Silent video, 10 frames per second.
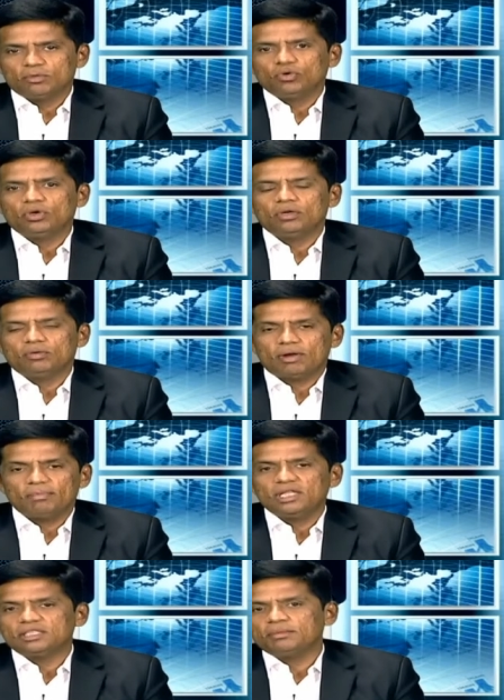நமக்கு ஒரு ஒரு
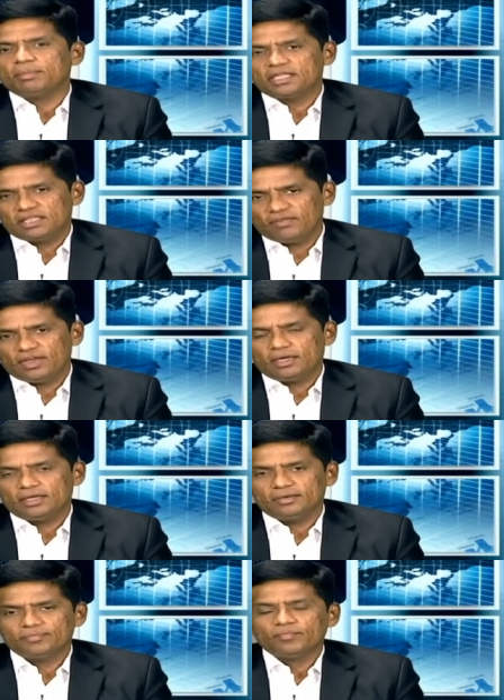ஐம்பது லட்சம் பணம் தேவையாக
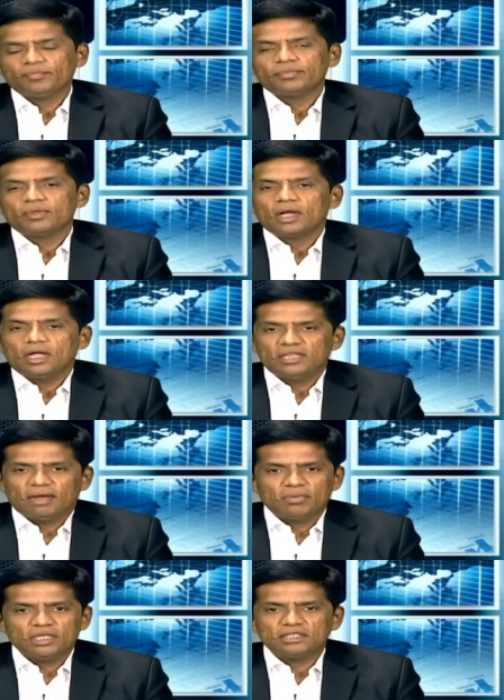இருக்குது இந்த
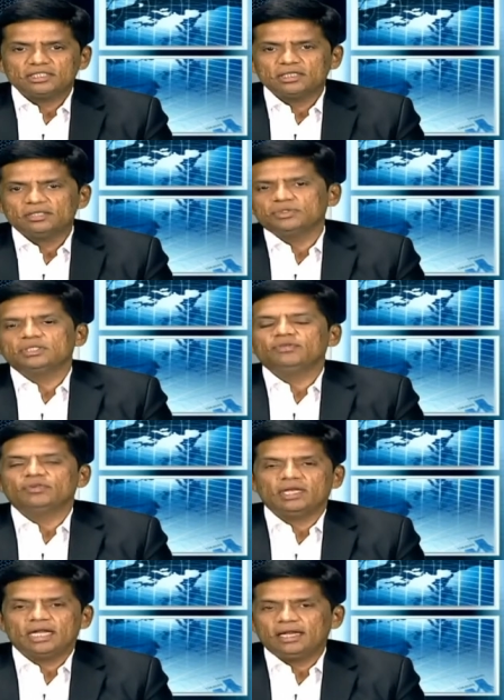ஐம்பது லட்சத்துக்கு வந்து
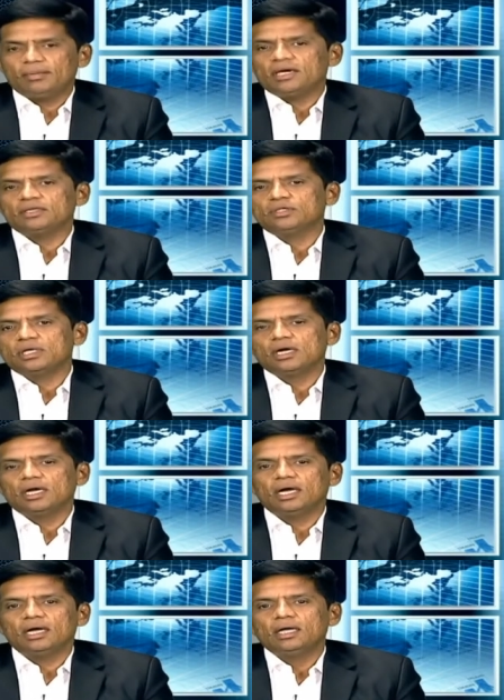இவங்க நிறைய பேர் என்ன
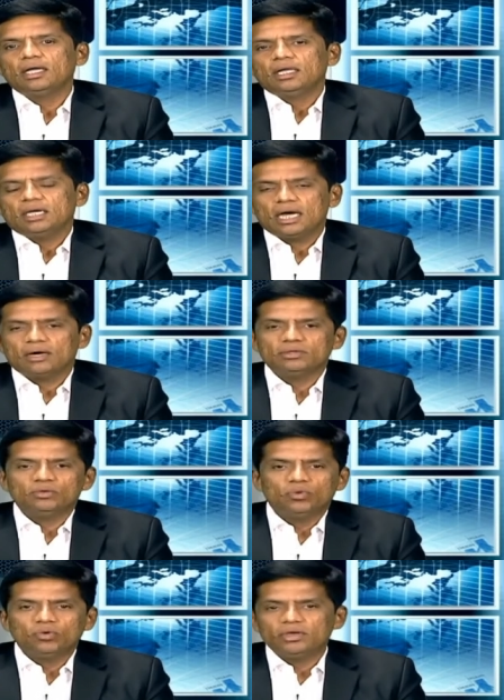சொல்கிறாங்கன்னா நாங்கள்
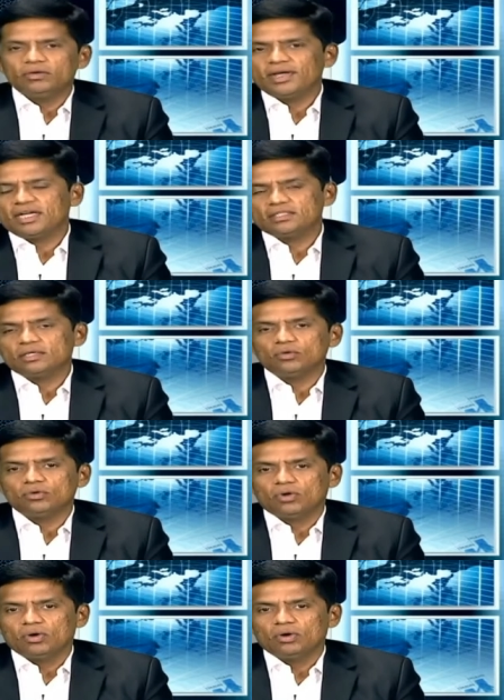வந்து ஒரு கோடி ரூபாய்க்கு அசட்
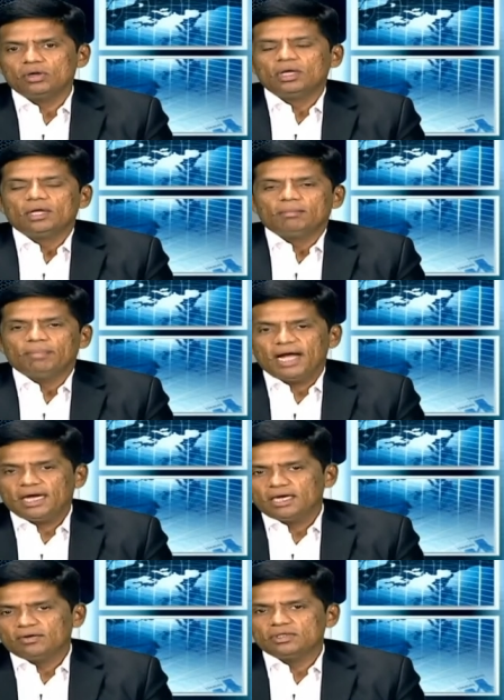கொடுக்குறோம்
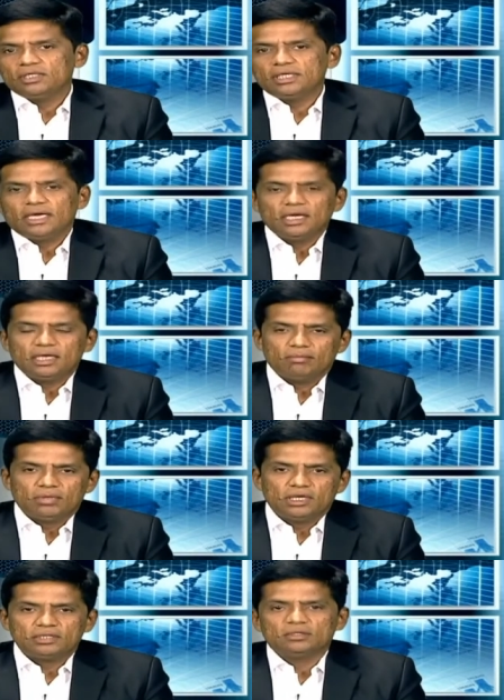பேங்க்கில் வந்து எங்களுக்கு
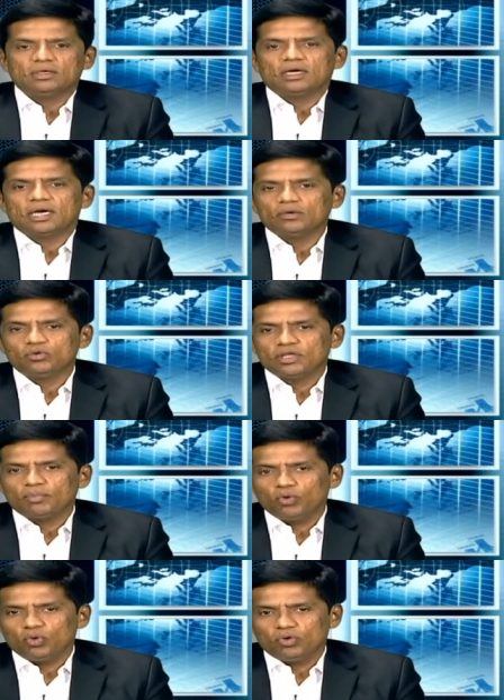ஐம்பது லட்சம் கடன் கொடுத்தா
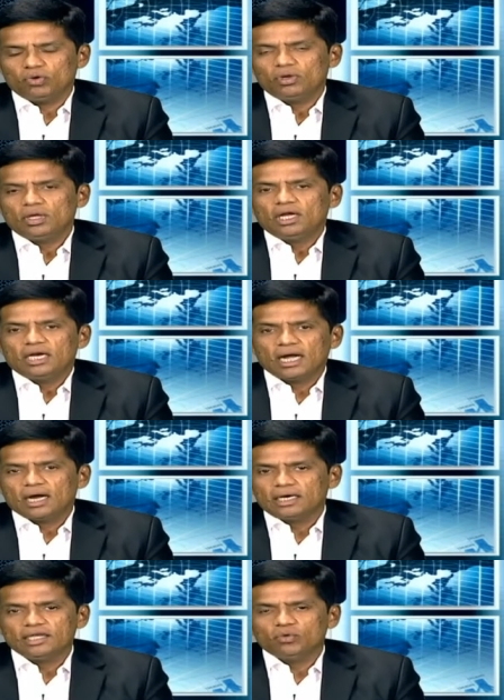போகிறோம்
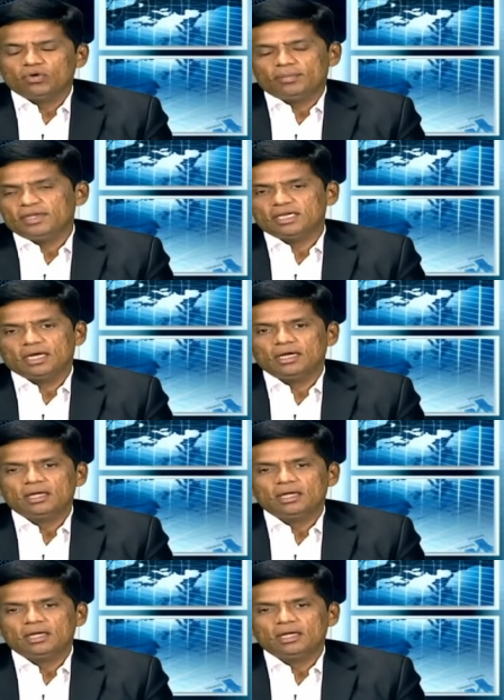நாங்கள் கட்டிடுவோம் அப்படின்னா